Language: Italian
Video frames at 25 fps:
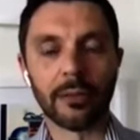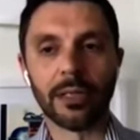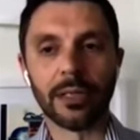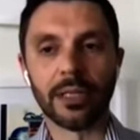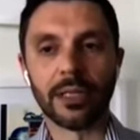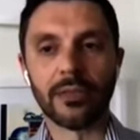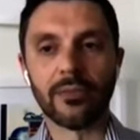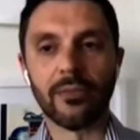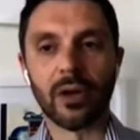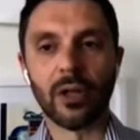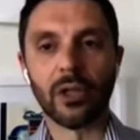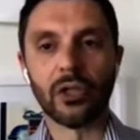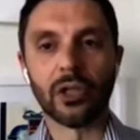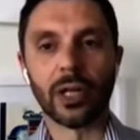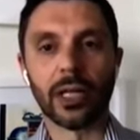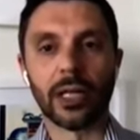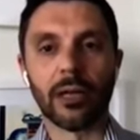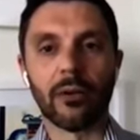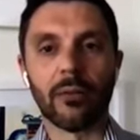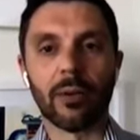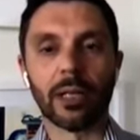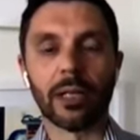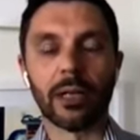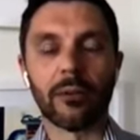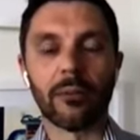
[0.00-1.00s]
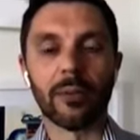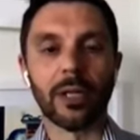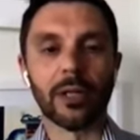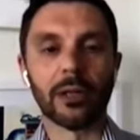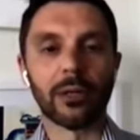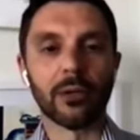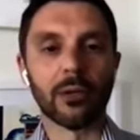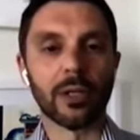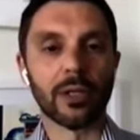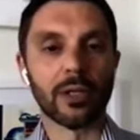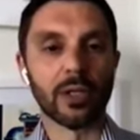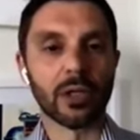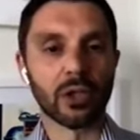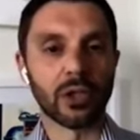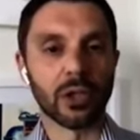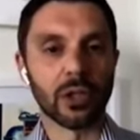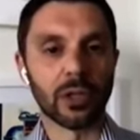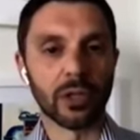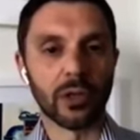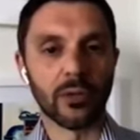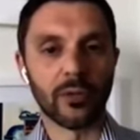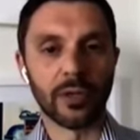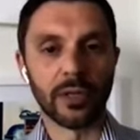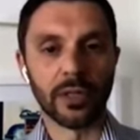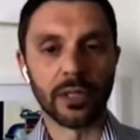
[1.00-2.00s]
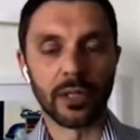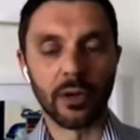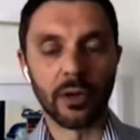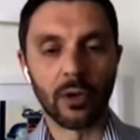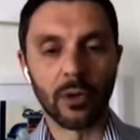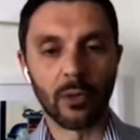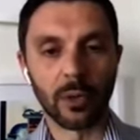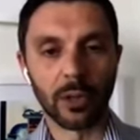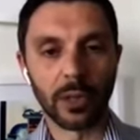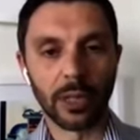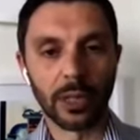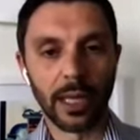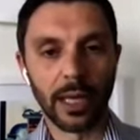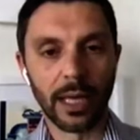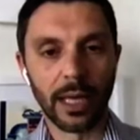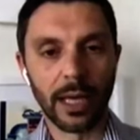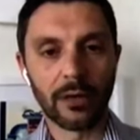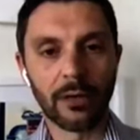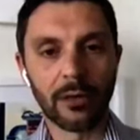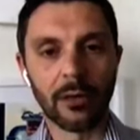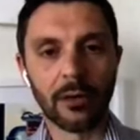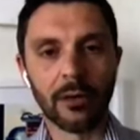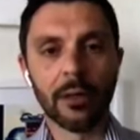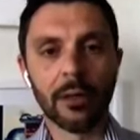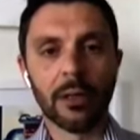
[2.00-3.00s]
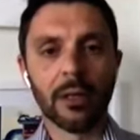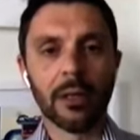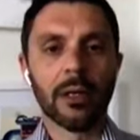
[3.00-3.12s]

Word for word: di svolgere adeguatamente un esercizio fisico quotidiano,